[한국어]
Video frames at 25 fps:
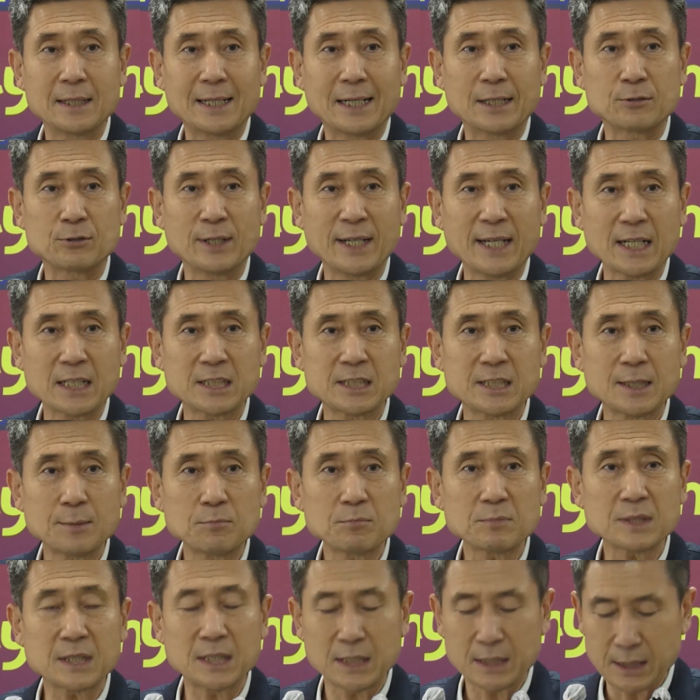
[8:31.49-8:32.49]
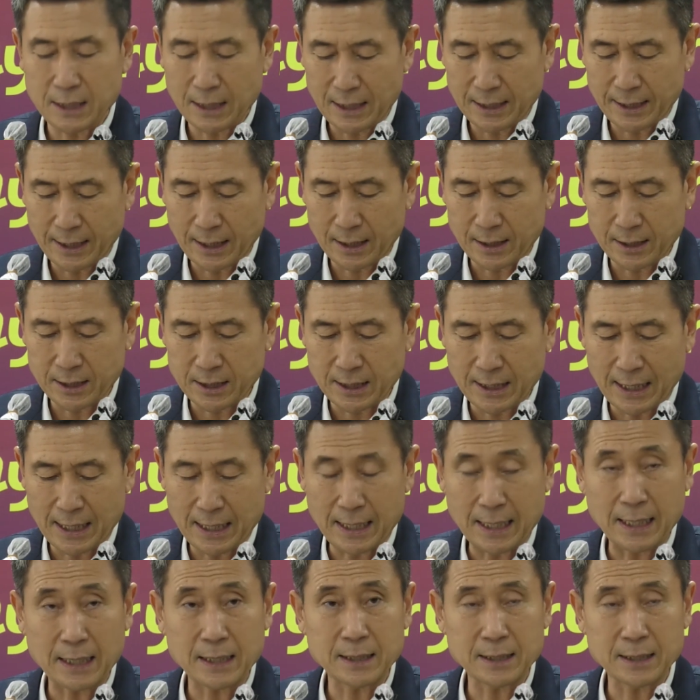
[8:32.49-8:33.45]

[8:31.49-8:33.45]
아주 핵심 기지가 될 것이다